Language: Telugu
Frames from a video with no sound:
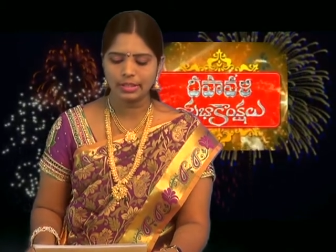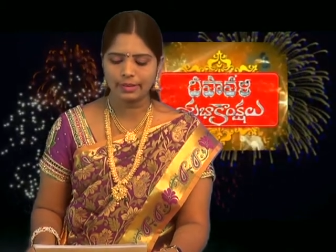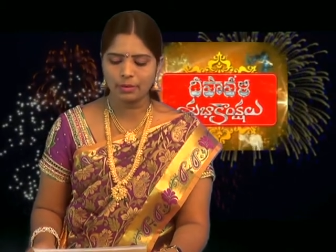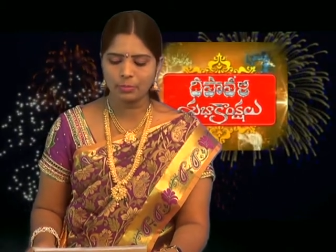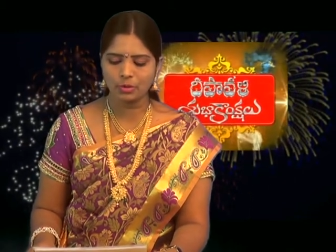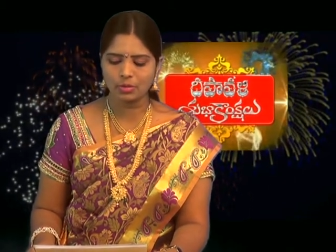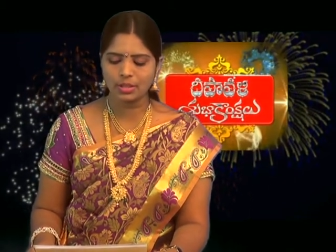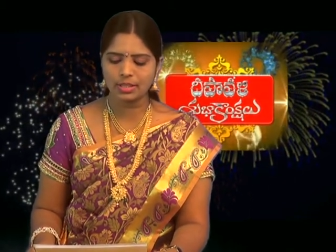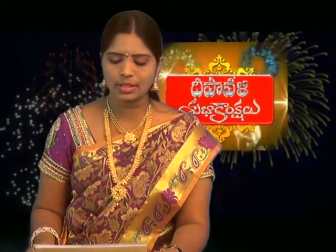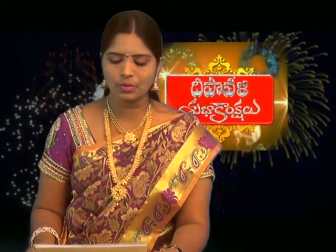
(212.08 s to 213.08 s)
ఇరవై మూడవ
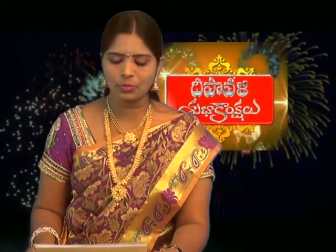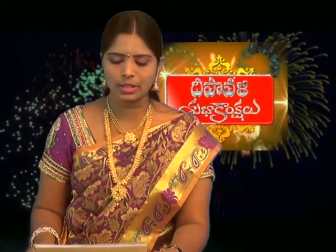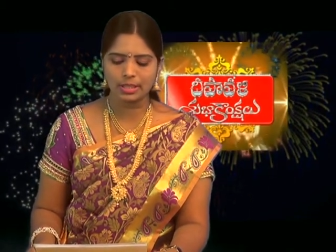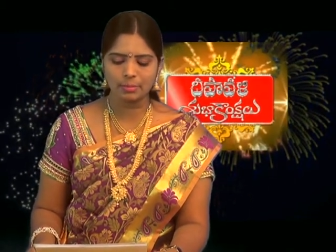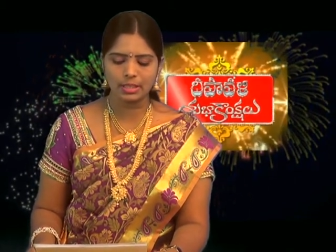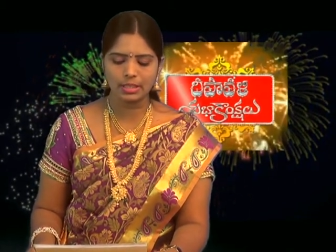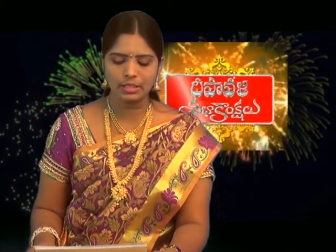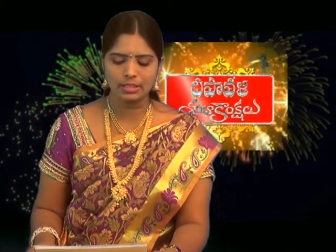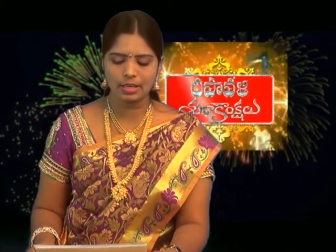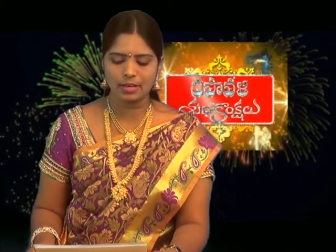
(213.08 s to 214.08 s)
తేదీన ఉనకరపల్లి
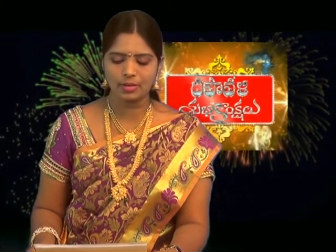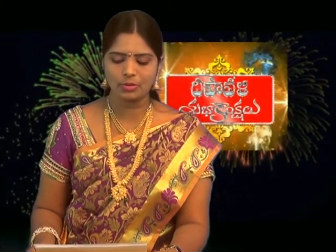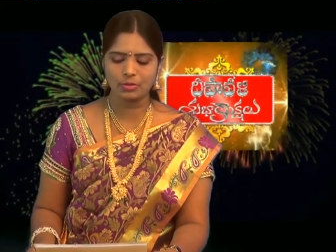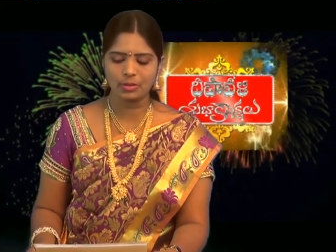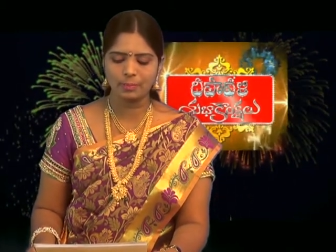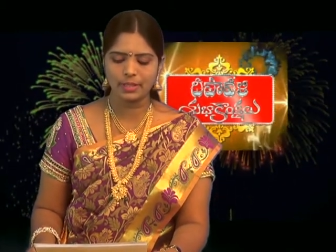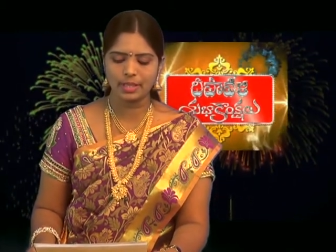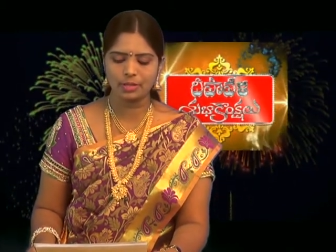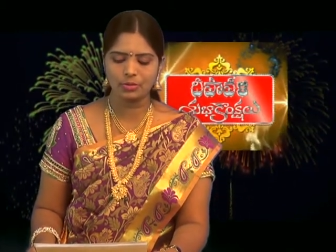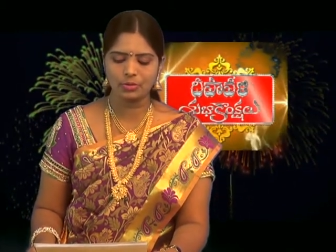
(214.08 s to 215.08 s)
జంగారెడ్డిగూడెం
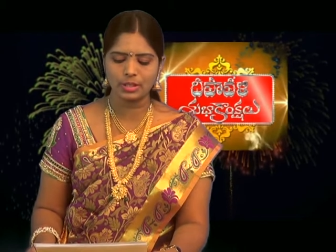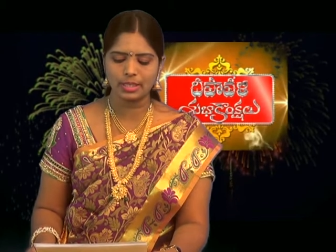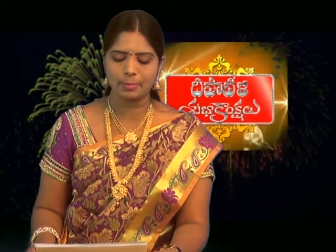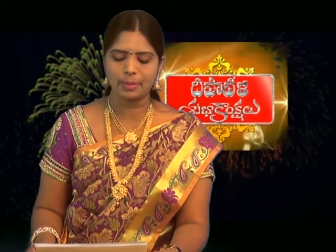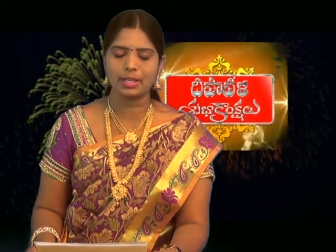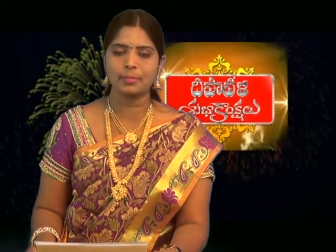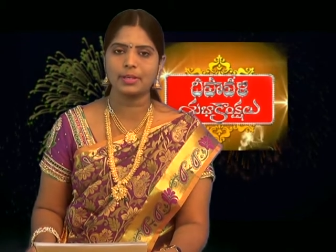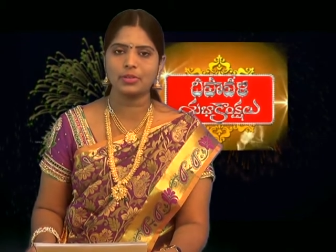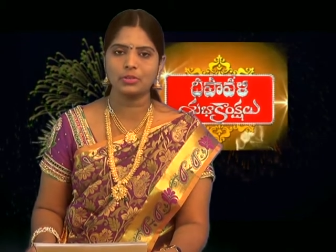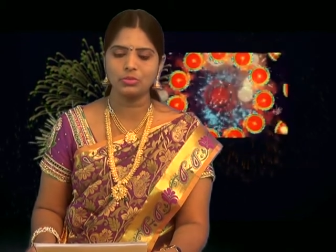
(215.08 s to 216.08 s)
ఏలూరు కే
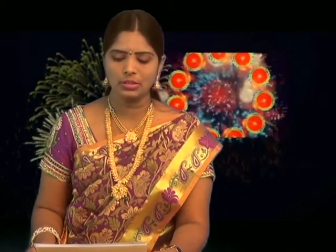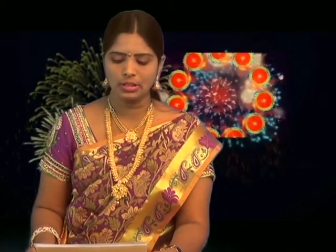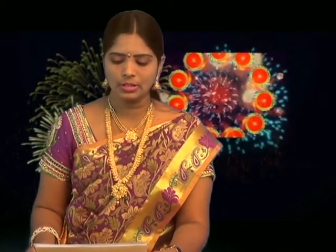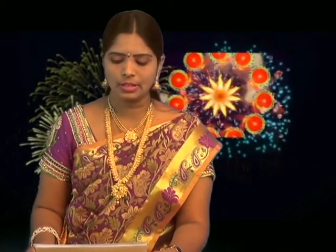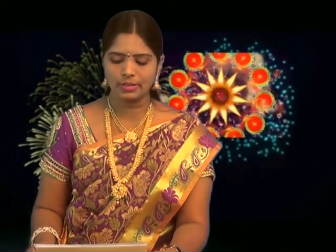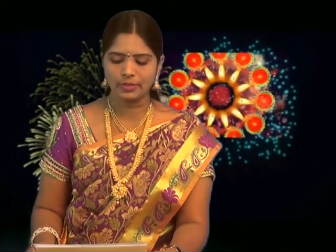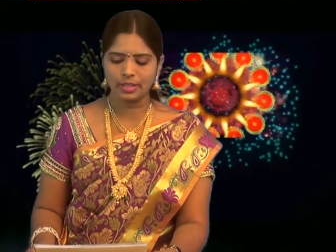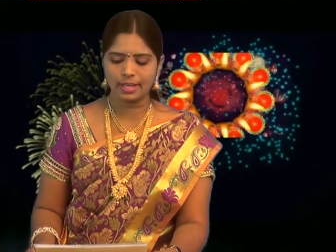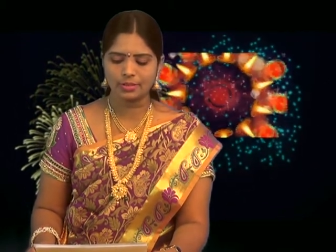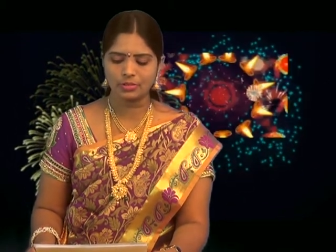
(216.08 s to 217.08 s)
పెంటపాడులోను
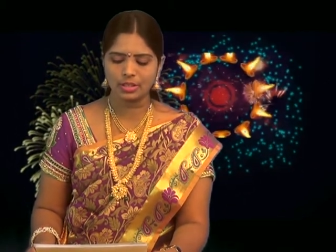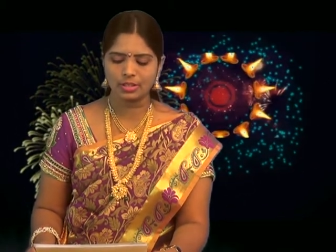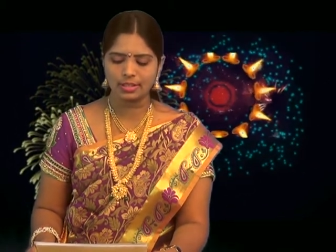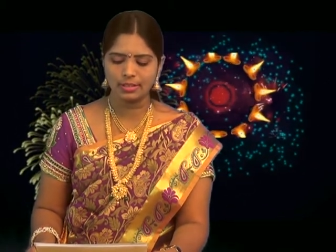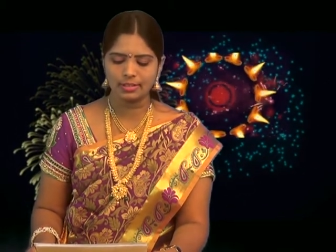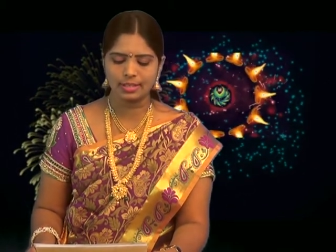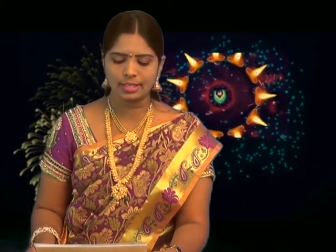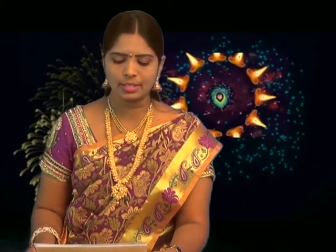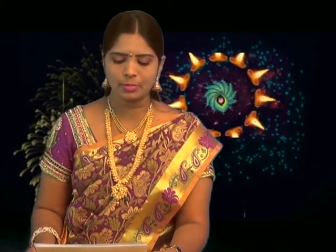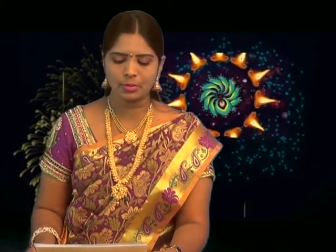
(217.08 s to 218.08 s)
ఇరవై నాలుగో తేదీన
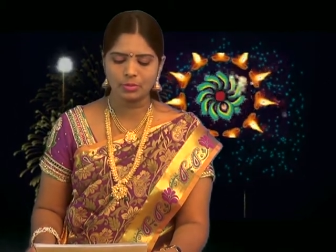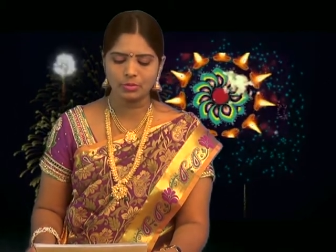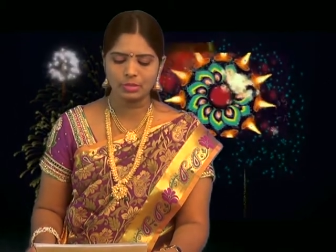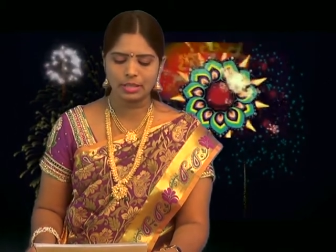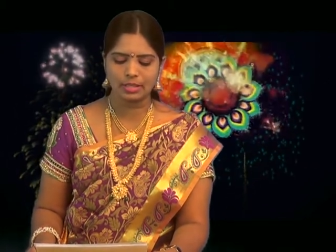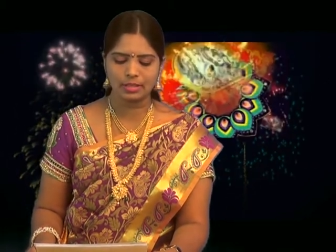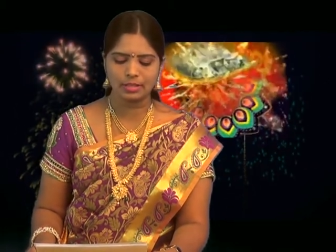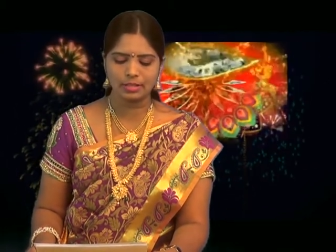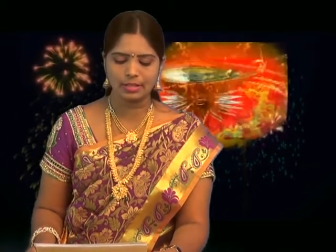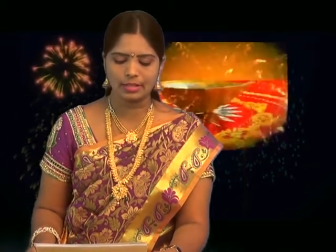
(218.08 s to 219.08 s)
దర్శిపర్రు
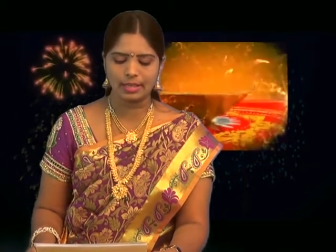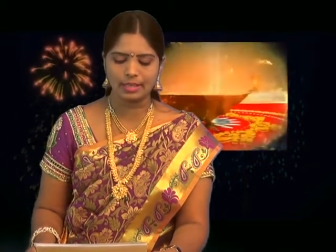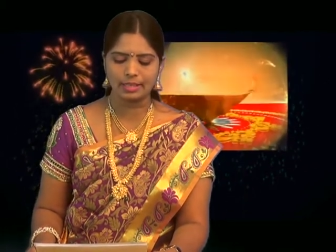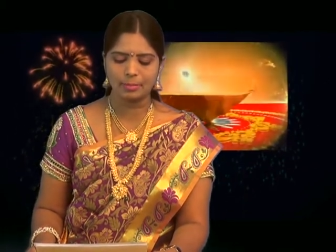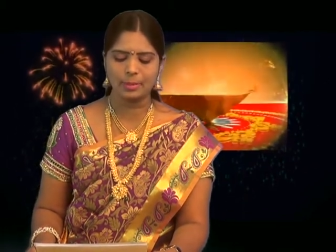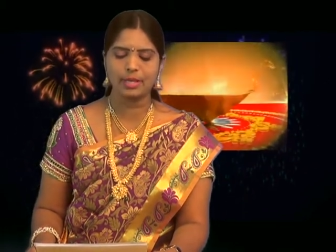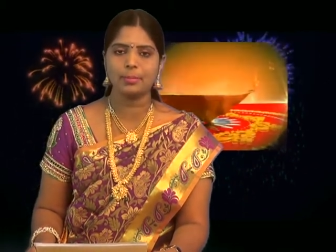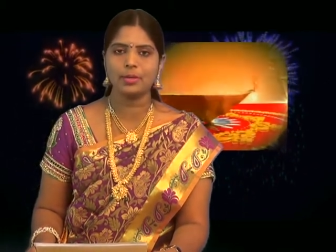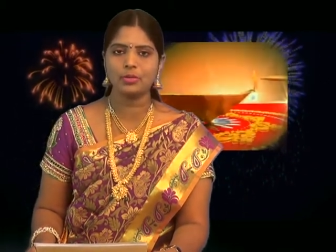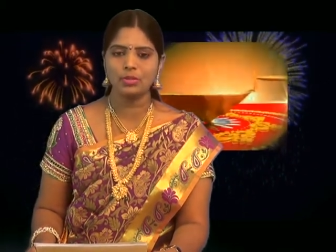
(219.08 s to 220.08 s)
దండగర్ర రేలంగి
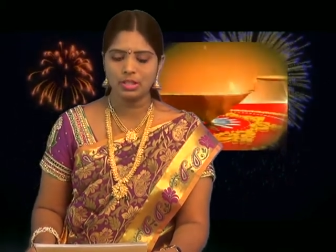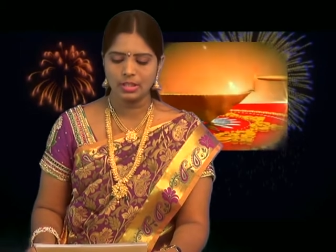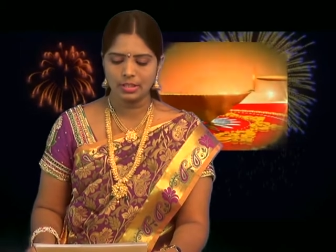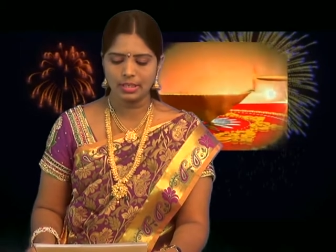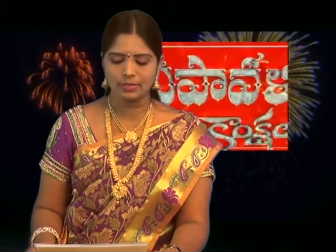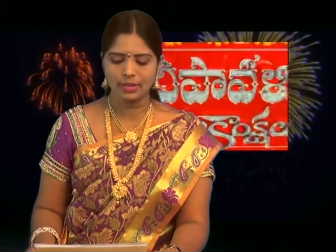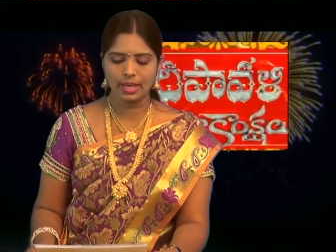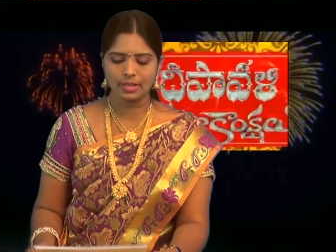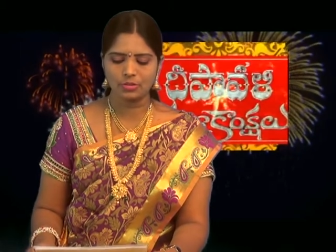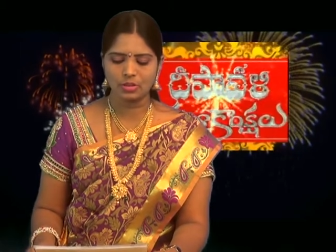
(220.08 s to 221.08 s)
బల్లిపాడు ఇరవై
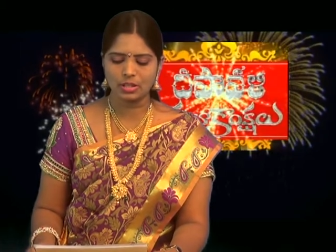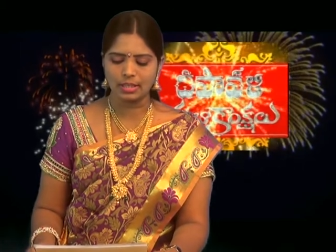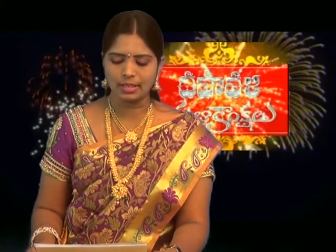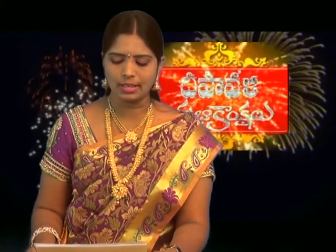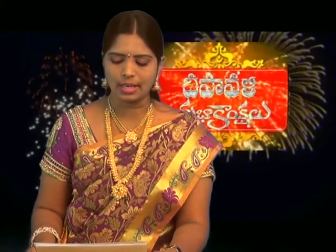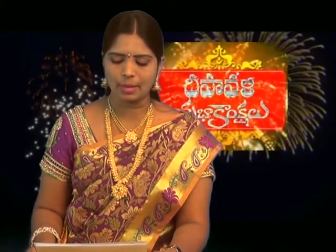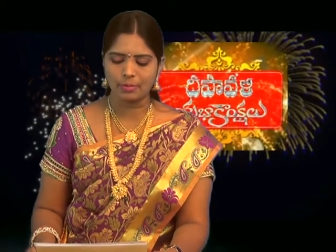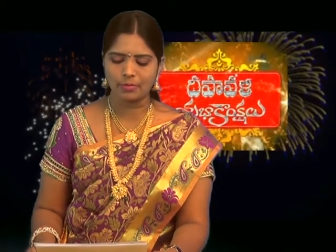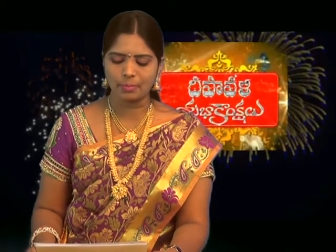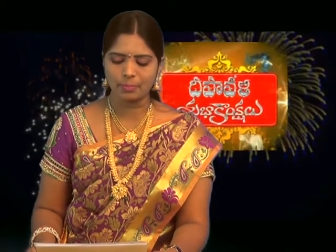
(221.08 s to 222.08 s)
ఐదవ తేదీన
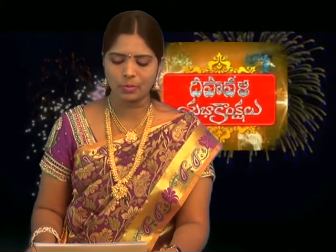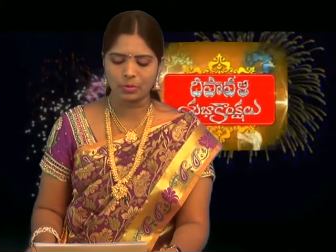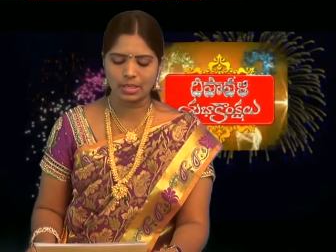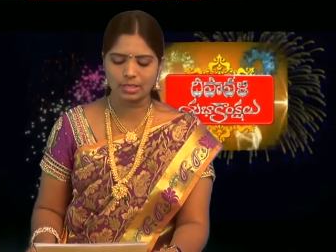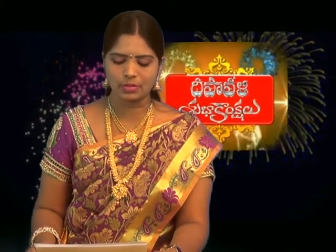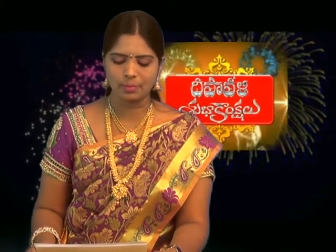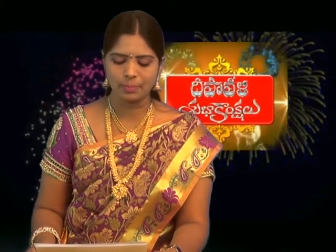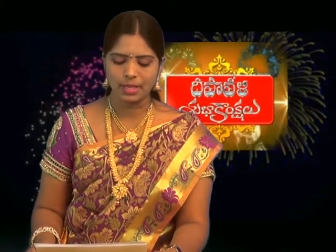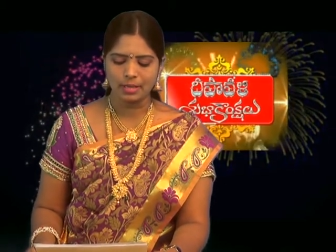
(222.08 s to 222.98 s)
కాపవరం ఉండ్రాజవరం